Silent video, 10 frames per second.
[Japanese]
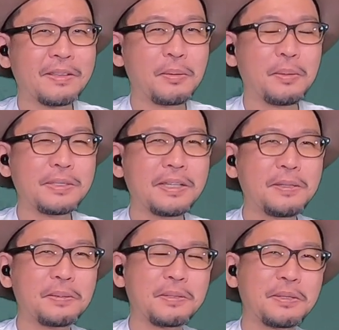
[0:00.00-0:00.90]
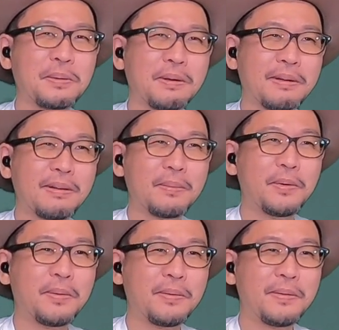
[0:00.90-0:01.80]
遠ざけようとしてんのかな
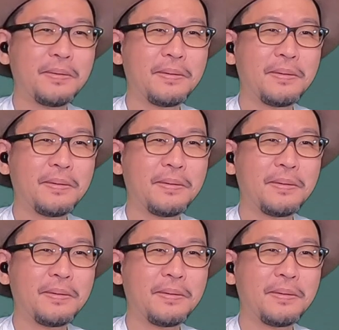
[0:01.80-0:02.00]
もう。